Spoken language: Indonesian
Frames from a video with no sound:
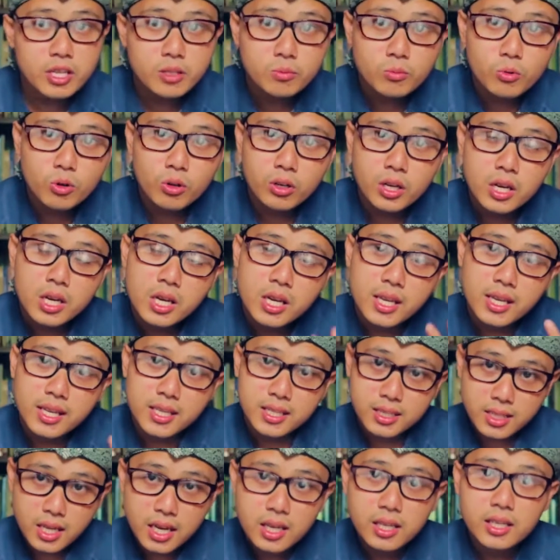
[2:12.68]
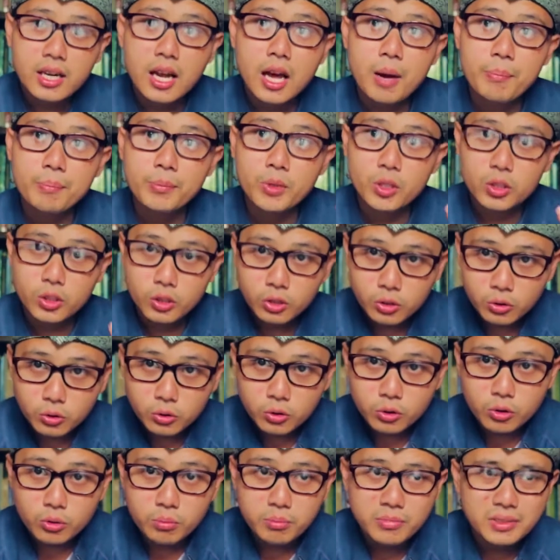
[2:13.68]
Facebook, Instagram,
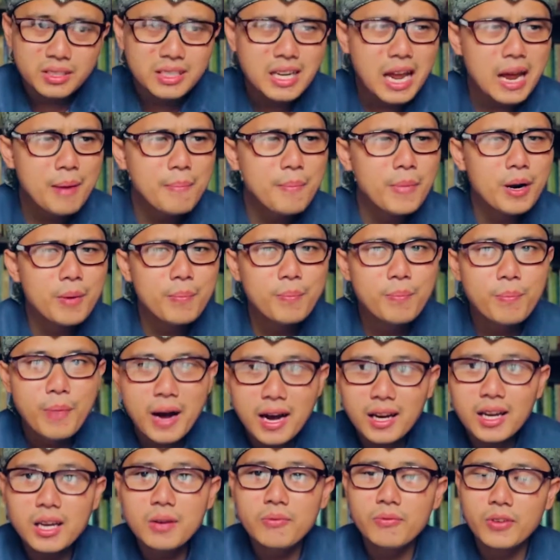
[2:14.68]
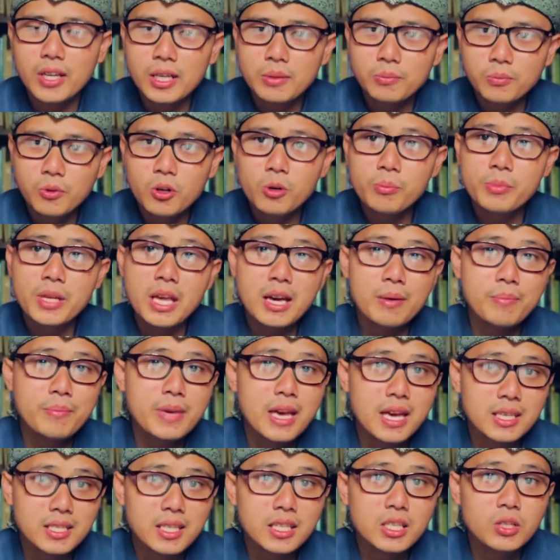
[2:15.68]
YouTube, dan berbagai platform yang
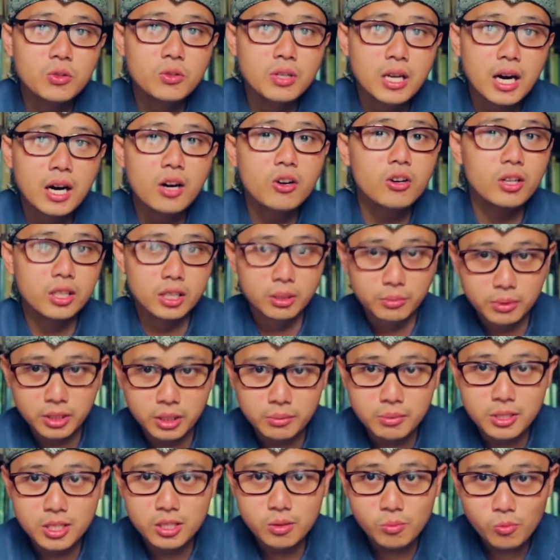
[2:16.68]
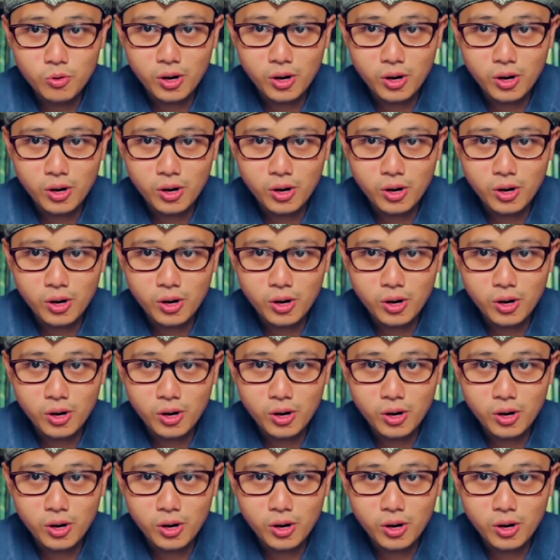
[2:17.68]
biasa digunakan oleh teman-teman